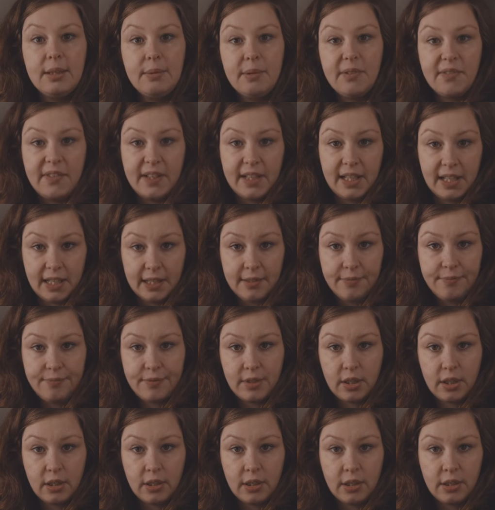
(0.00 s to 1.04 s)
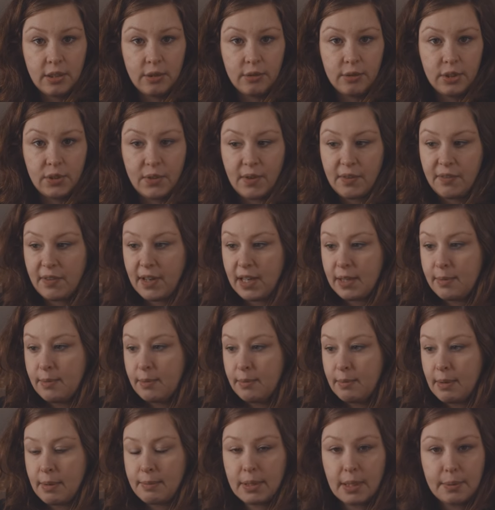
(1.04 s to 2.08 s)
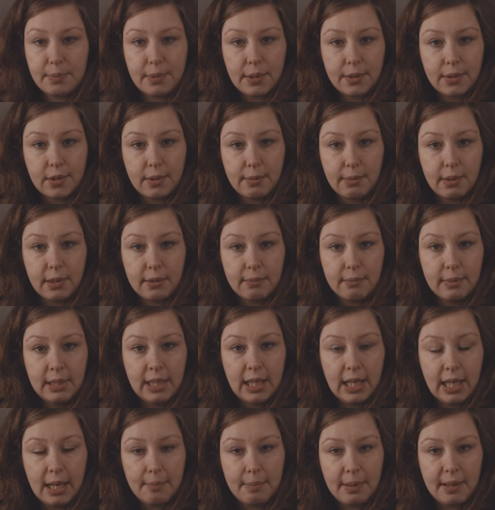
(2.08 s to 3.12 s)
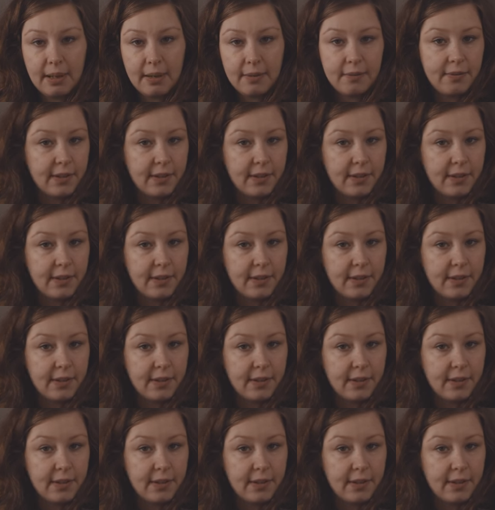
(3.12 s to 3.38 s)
liebe Wandern. Äh, und zwar fahre ich mit meinem selbst ausgebauten Minicamper